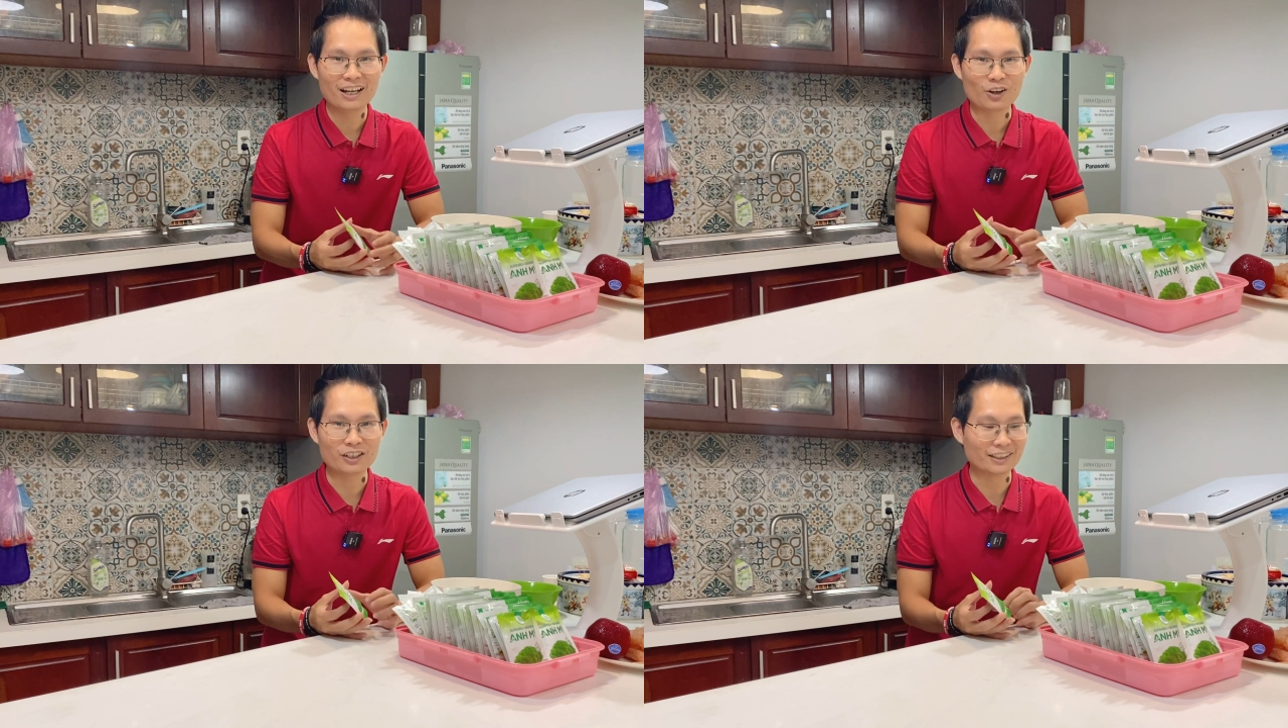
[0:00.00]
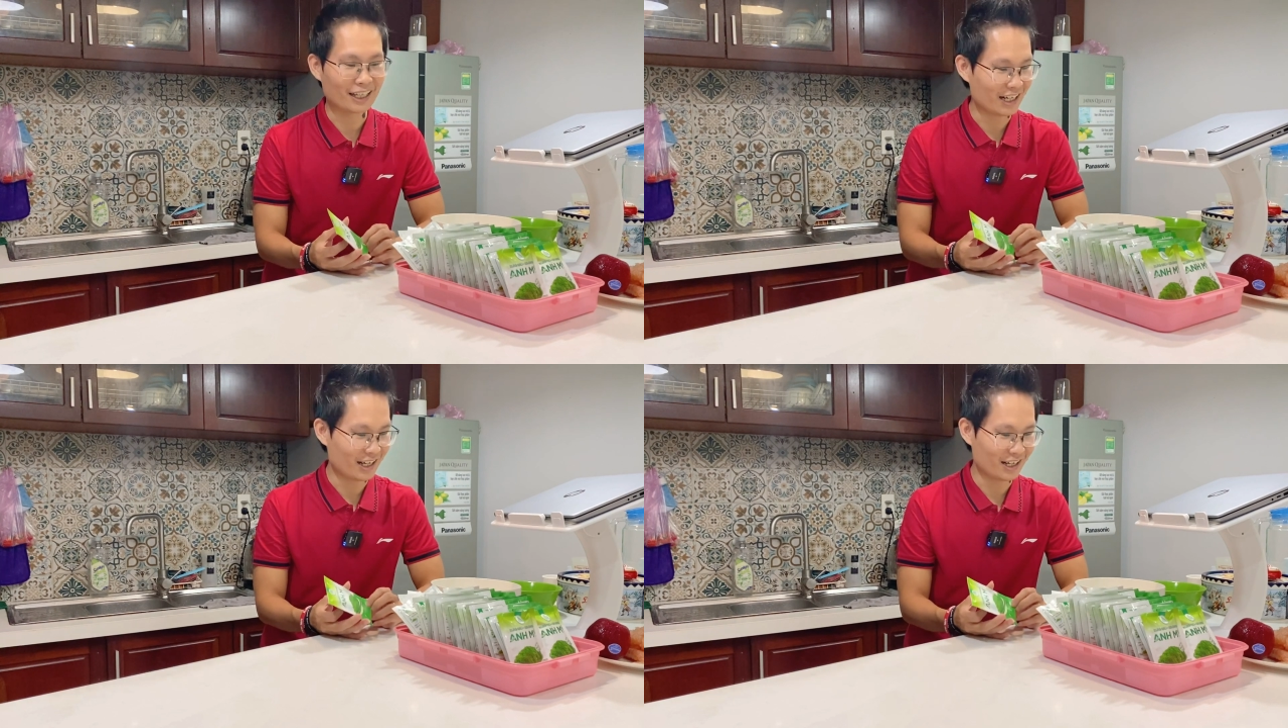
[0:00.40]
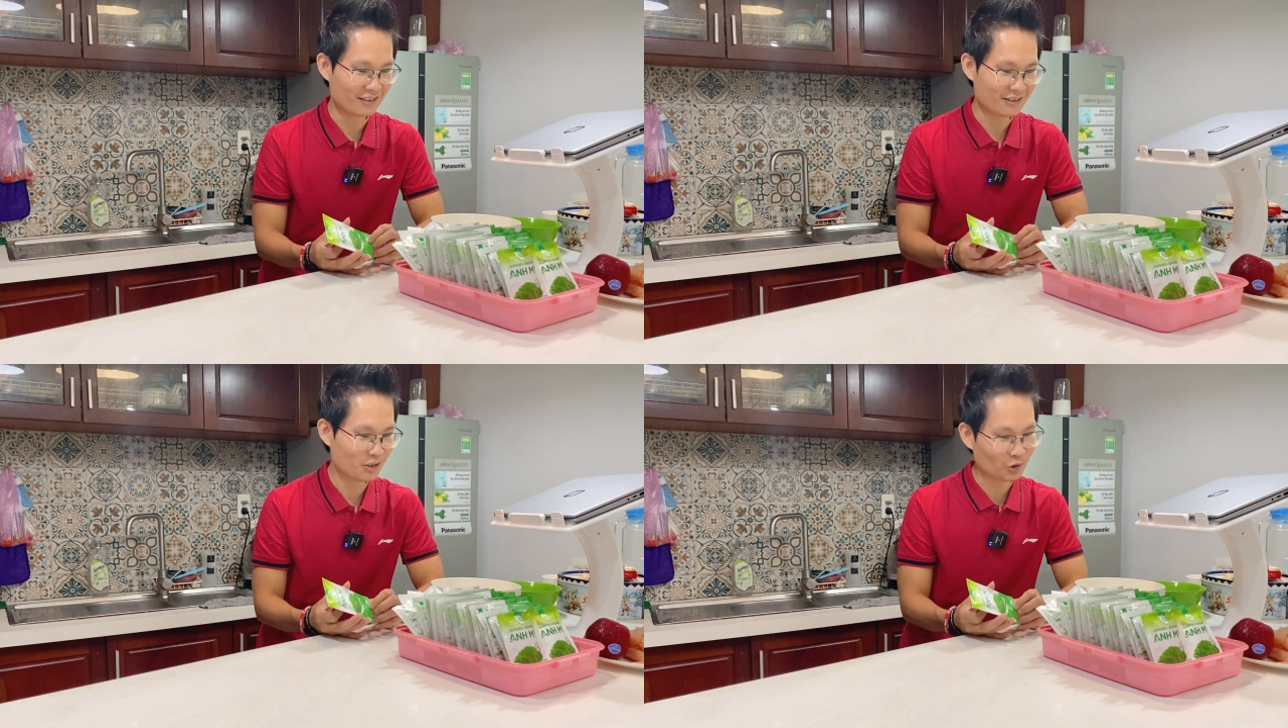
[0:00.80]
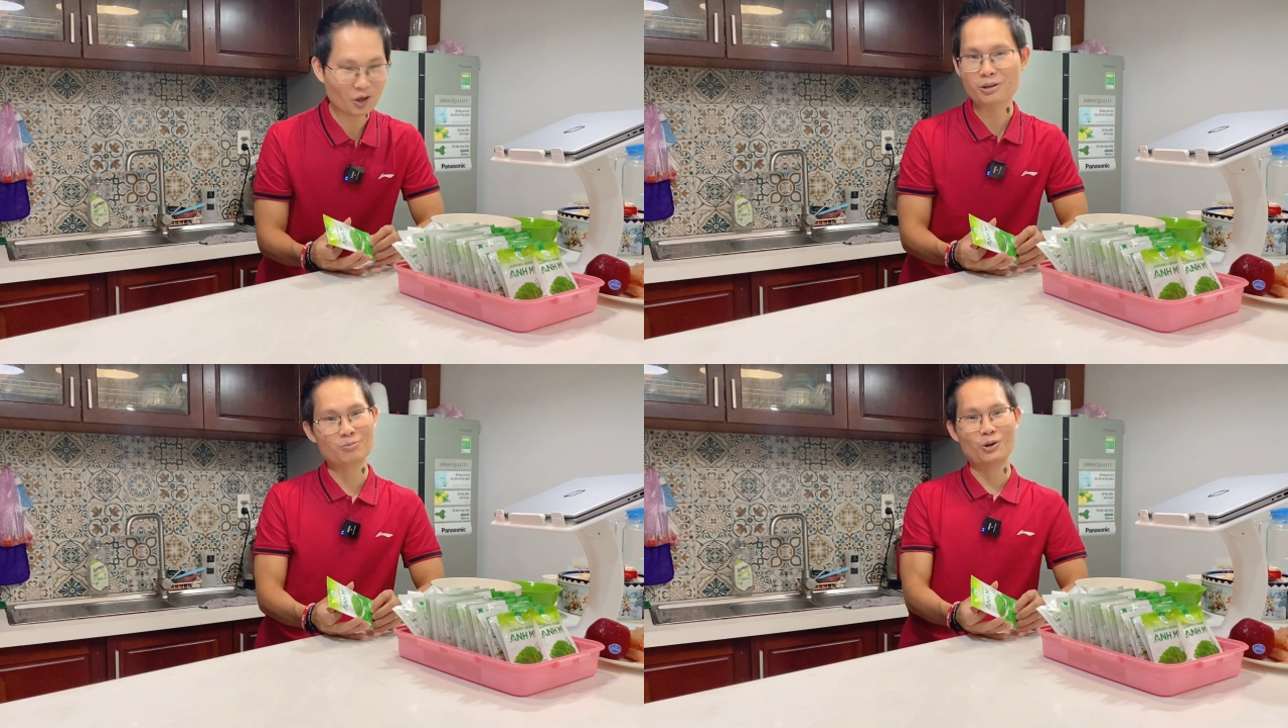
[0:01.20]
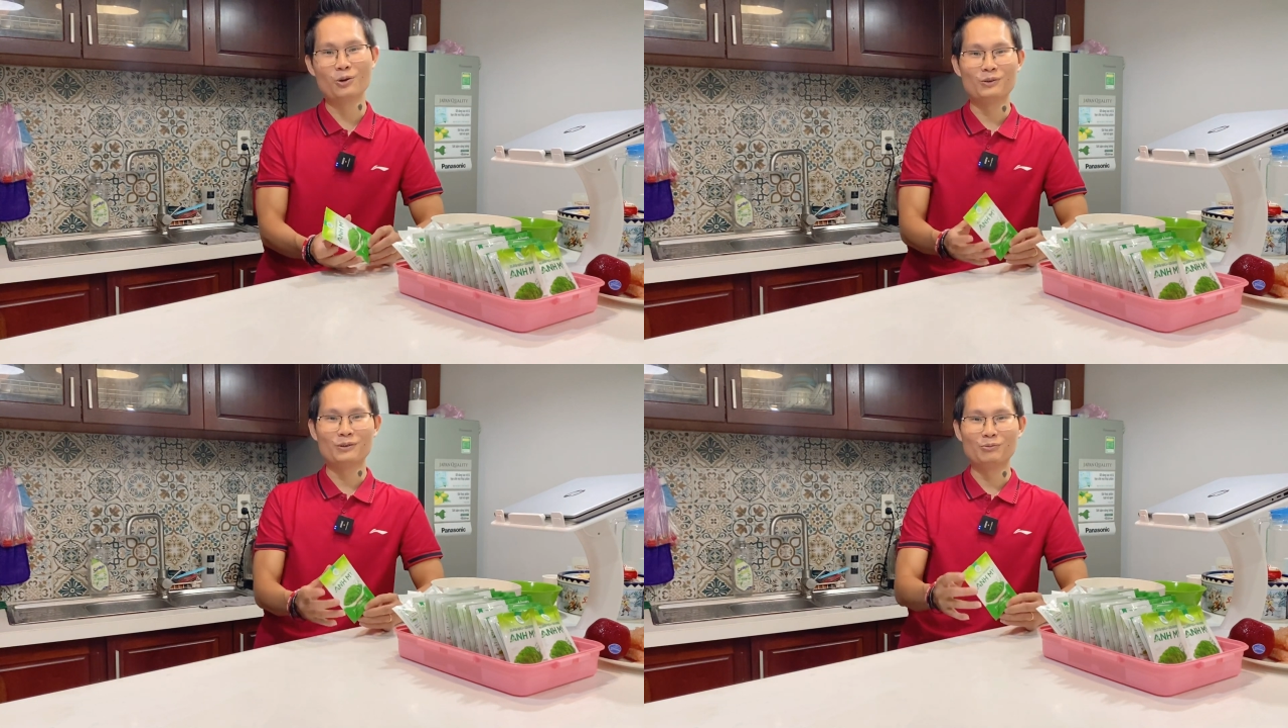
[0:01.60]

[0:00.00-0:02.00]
có gửi tặng siêu to khổng lồ